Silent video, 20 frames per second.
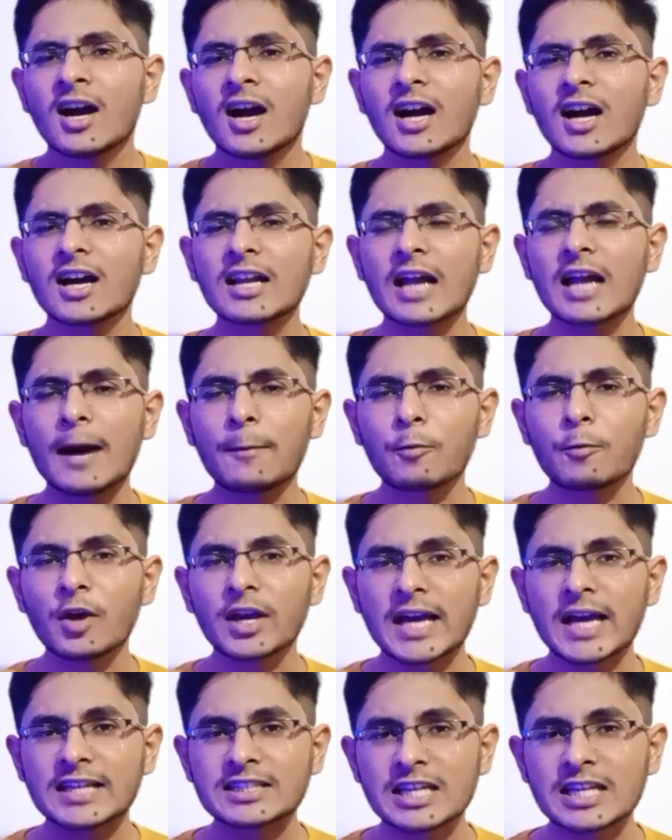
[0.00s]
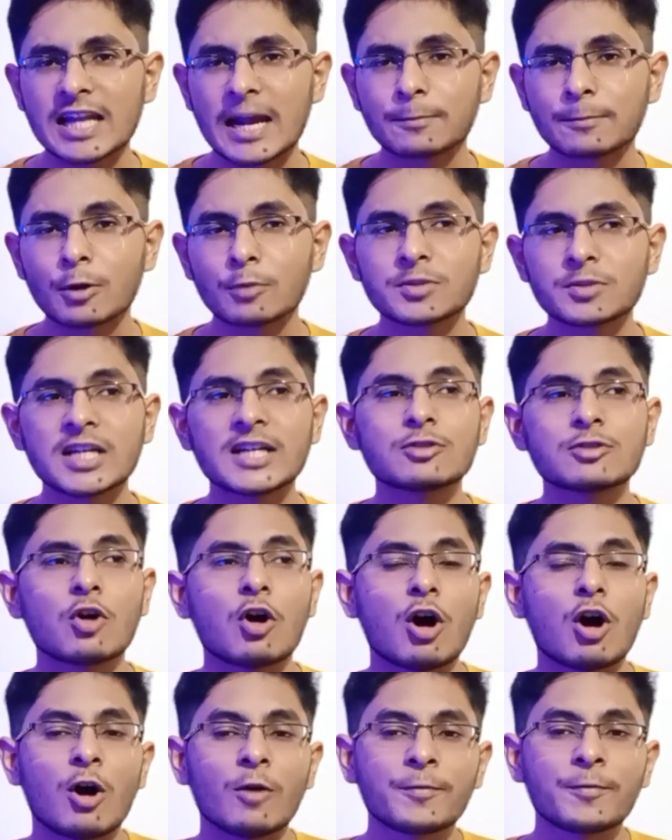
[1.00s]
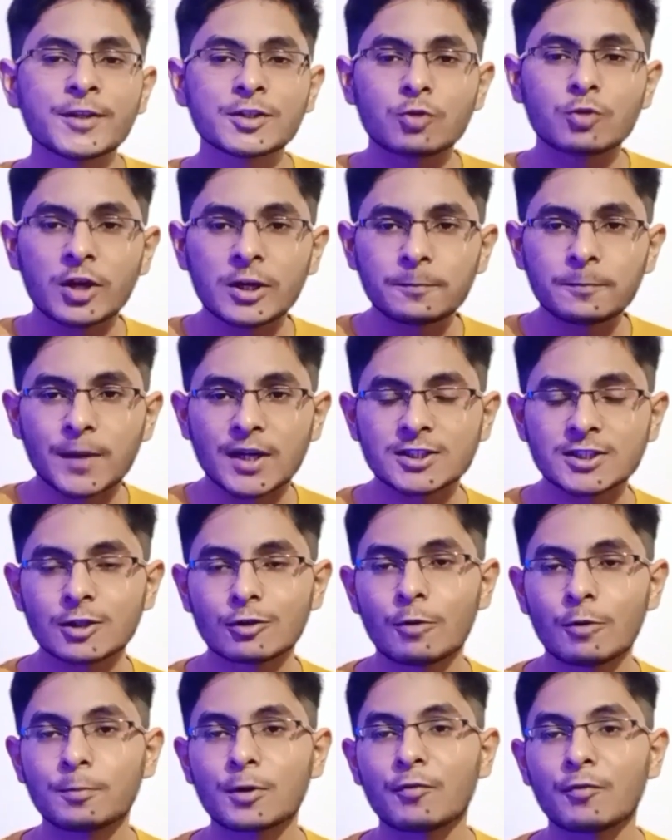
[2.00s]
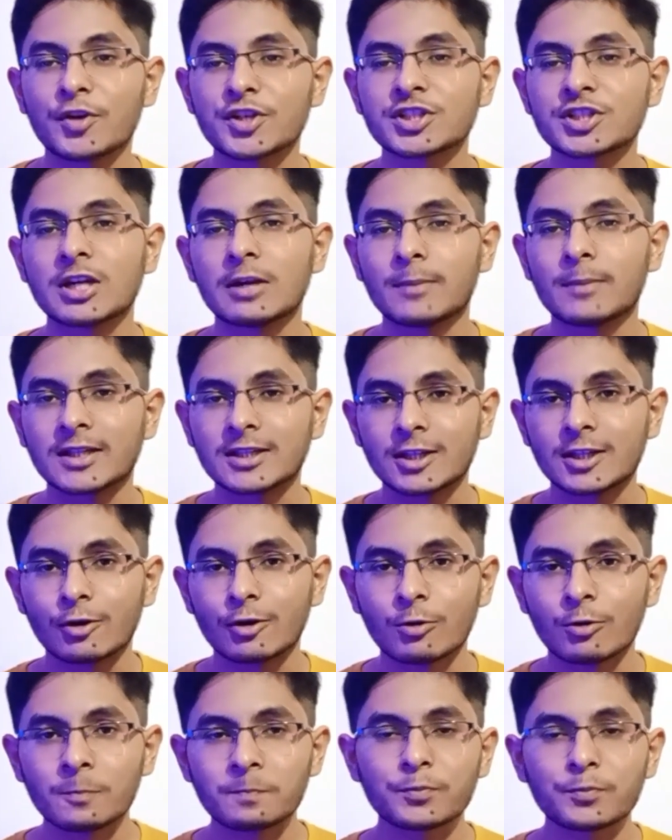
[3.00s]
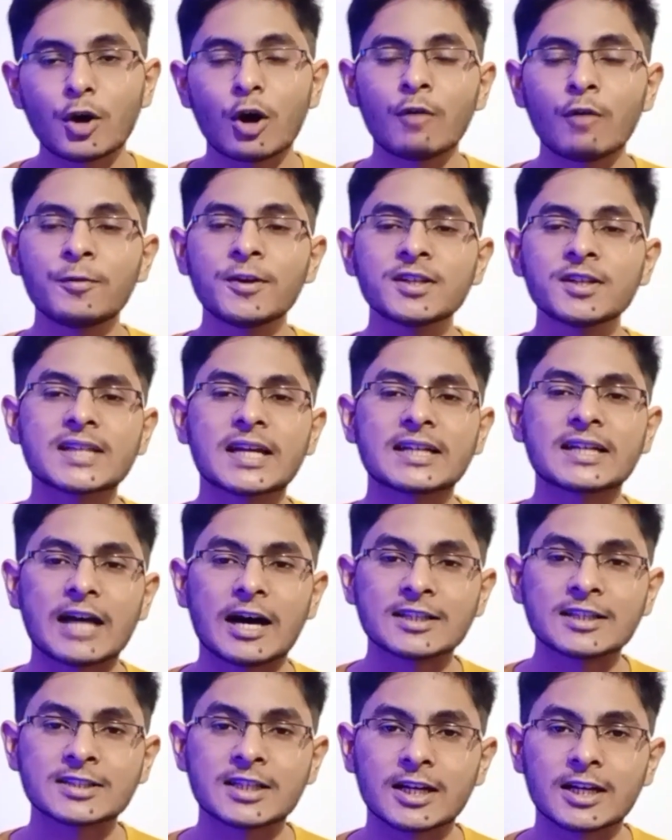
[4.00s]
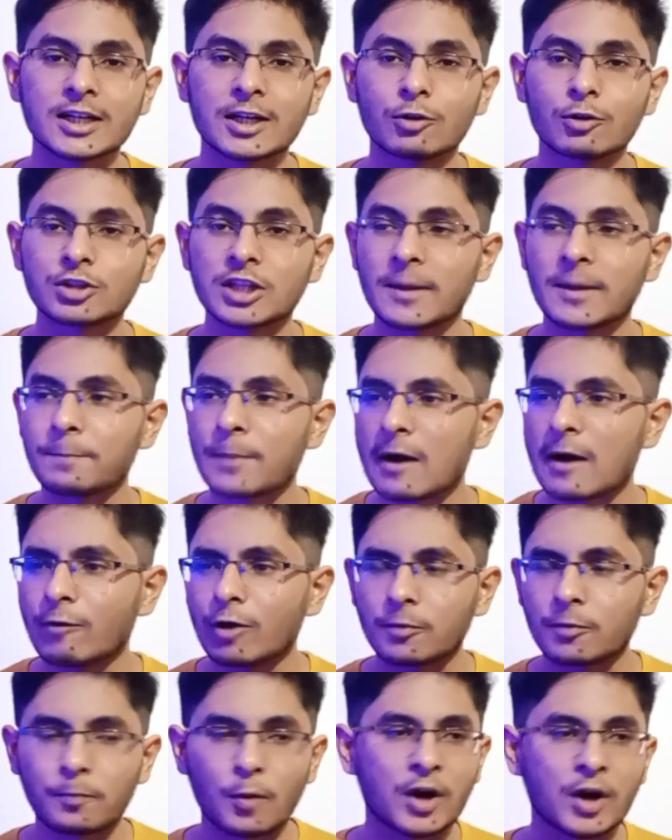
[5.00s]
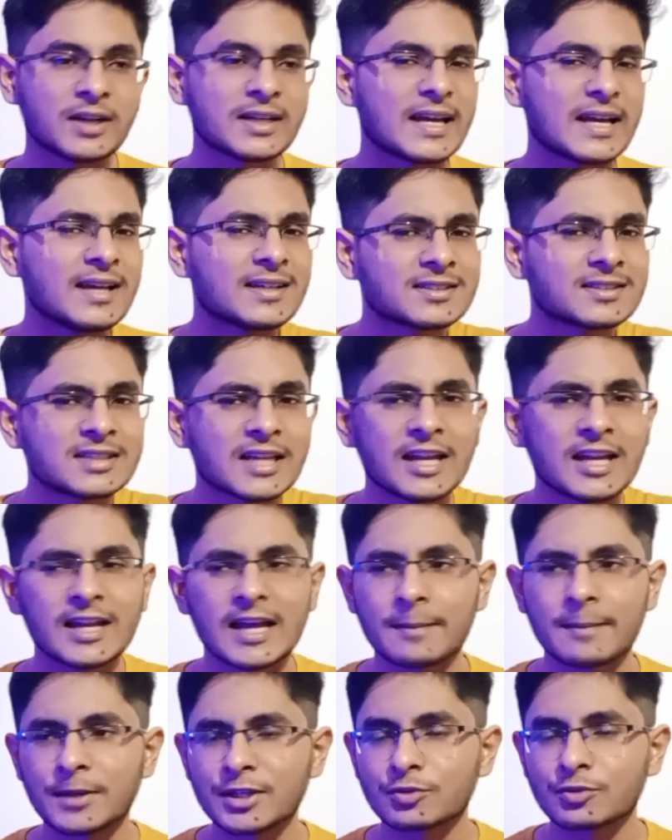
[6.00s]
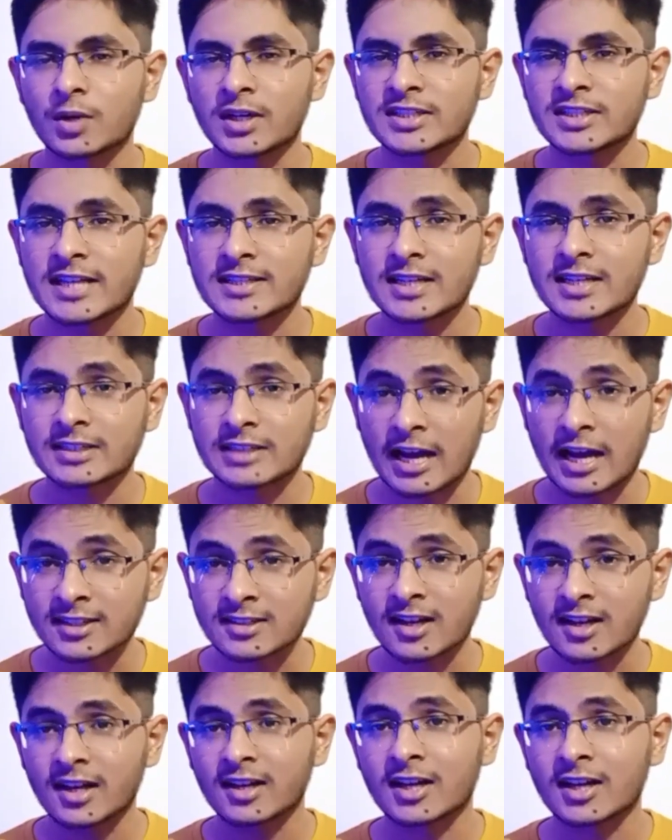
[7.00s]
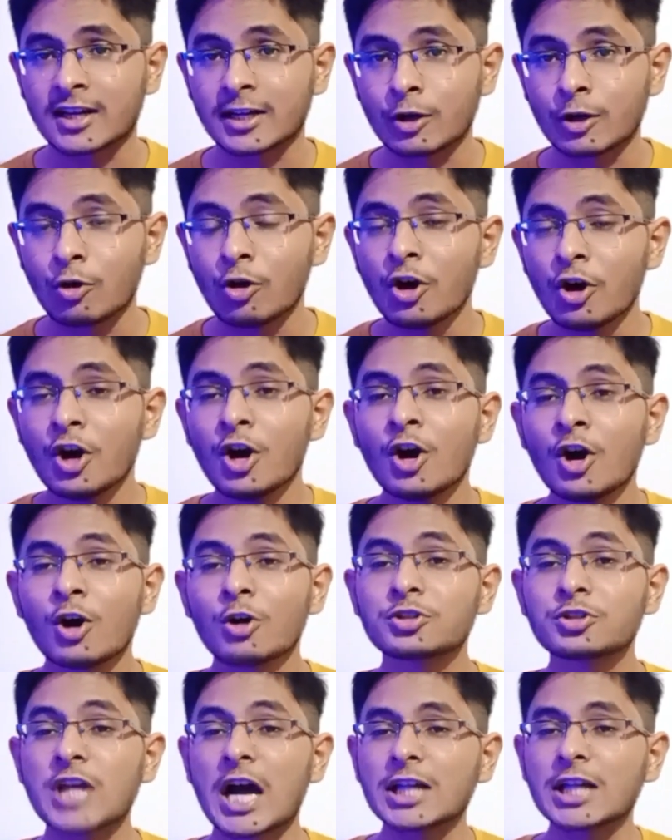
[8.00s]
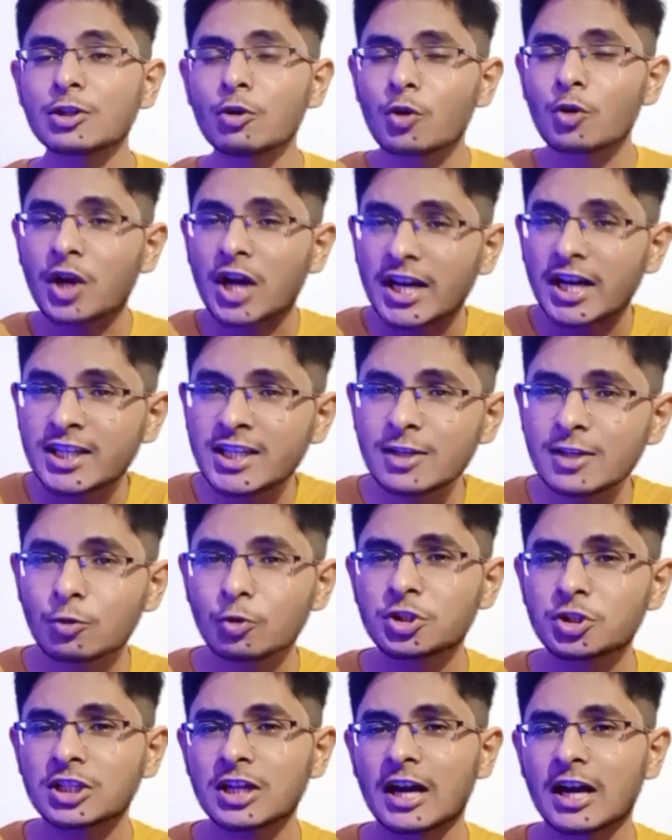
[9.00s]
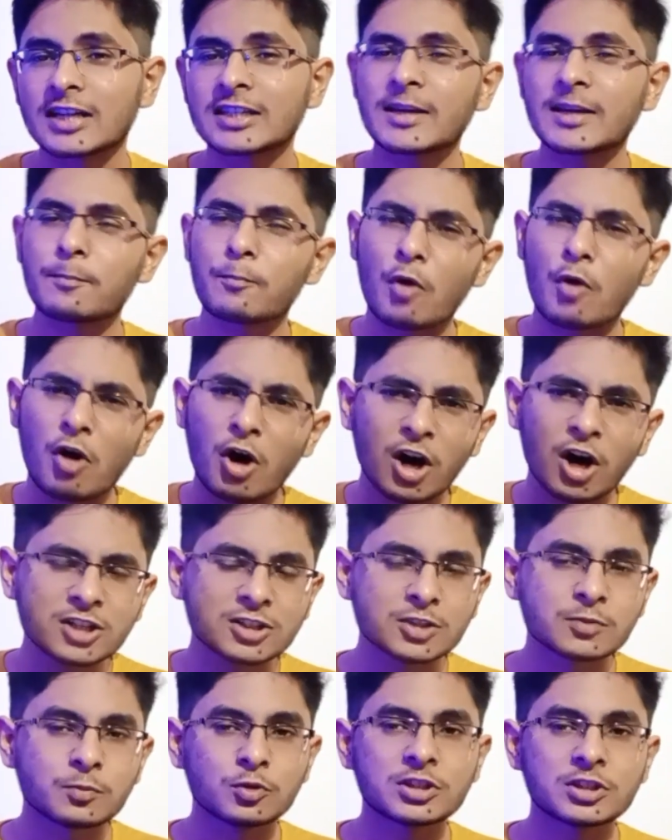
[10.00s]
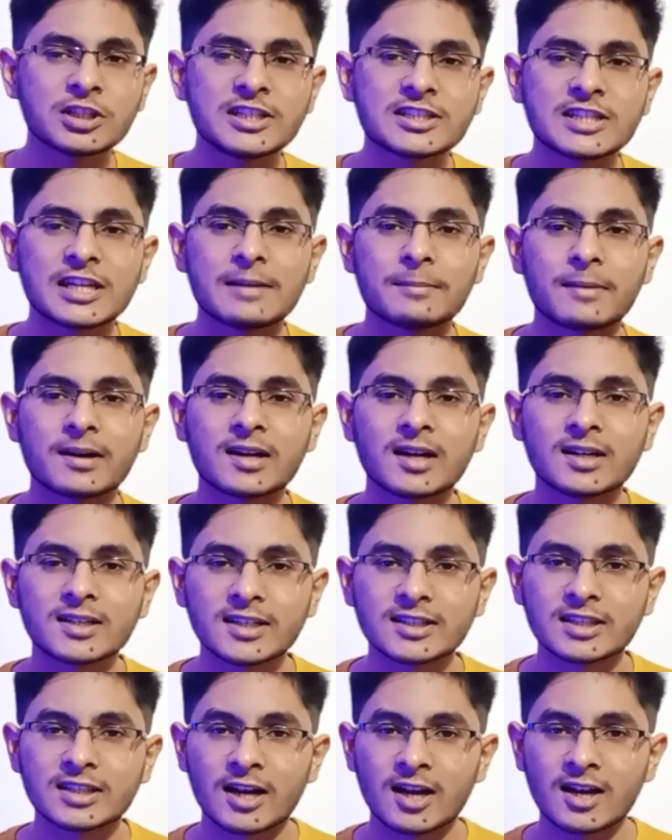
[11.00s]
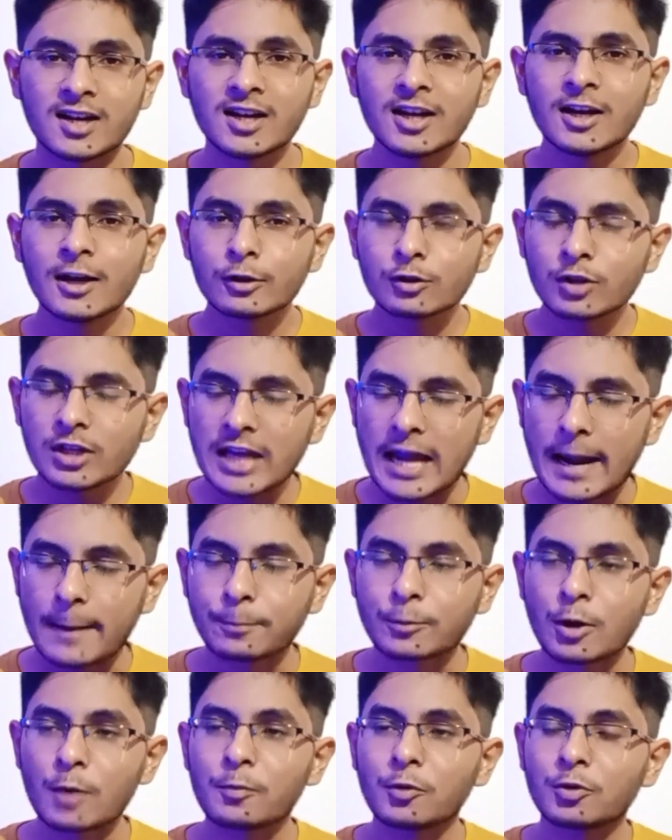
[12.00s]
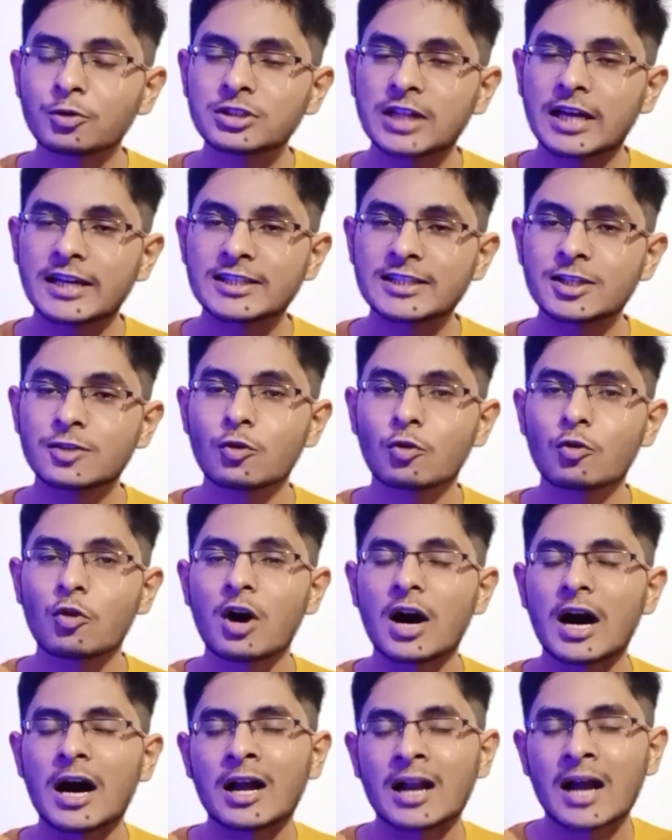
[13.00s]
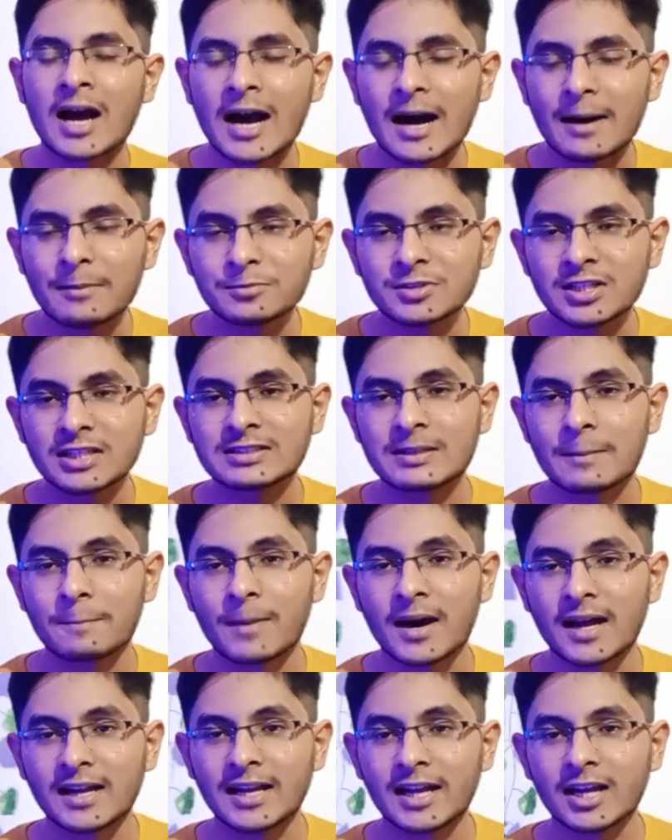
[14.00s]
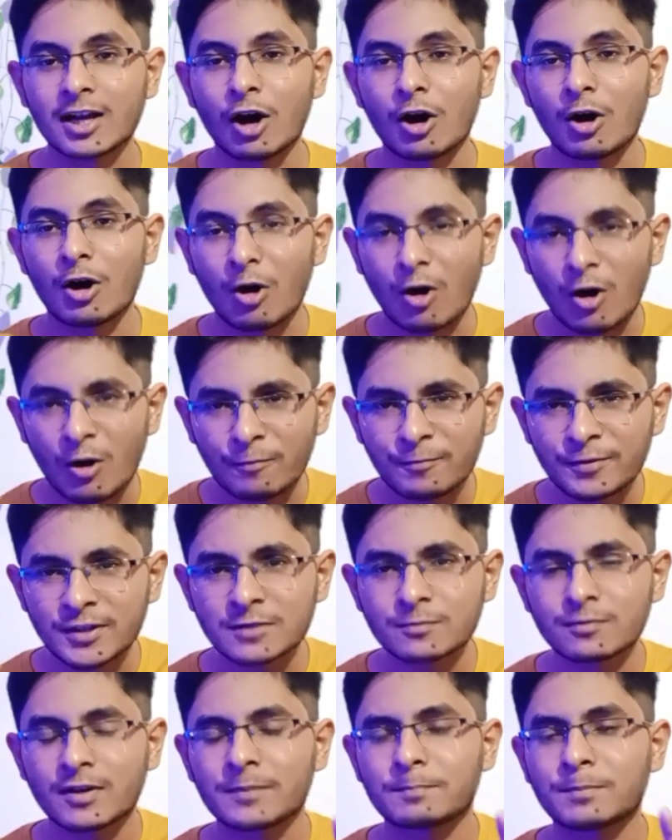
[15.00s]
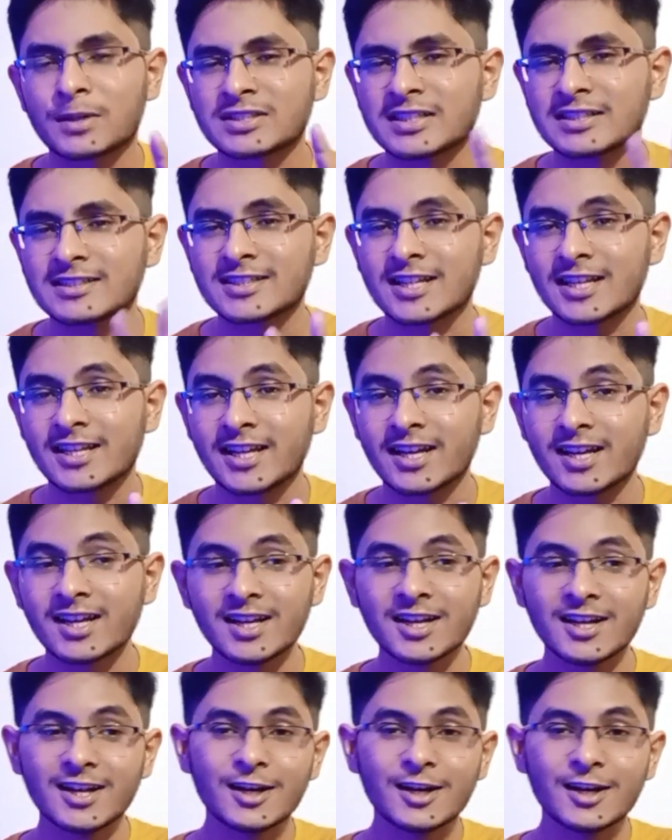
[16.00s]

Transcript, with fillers: अगर आपको एक ऐसा लैपटॉप चाहिए जो ऑफिस गोइंग पर्सन हो प्रोफेशनल बंदे हो ऑफिस के टास्क करने होते हैं पावर पॉइंट एक्सेल एस वर्ड जैसे टास्क अगर कर रहे हो और चाहते हो कहीं कुछ ना अटके बहुत स्मूथली चले मक्खन की तरह तो ये लैपटॉप उन सारी चीज़ों को आराम से संभाल लेगा ऑफिस पर्सन के लिए